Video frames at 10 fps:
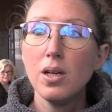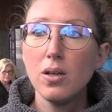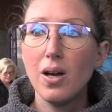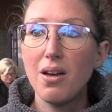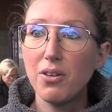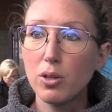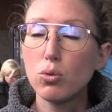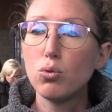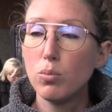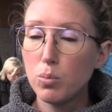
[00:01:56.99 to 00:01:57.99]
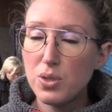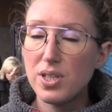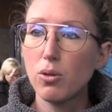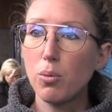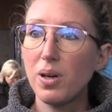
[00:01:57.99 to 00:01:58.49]
euh, afin que tout le monde puisse
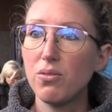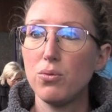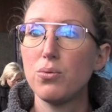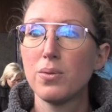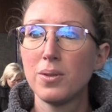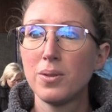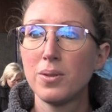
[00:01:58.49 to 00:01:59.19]
être prévenu.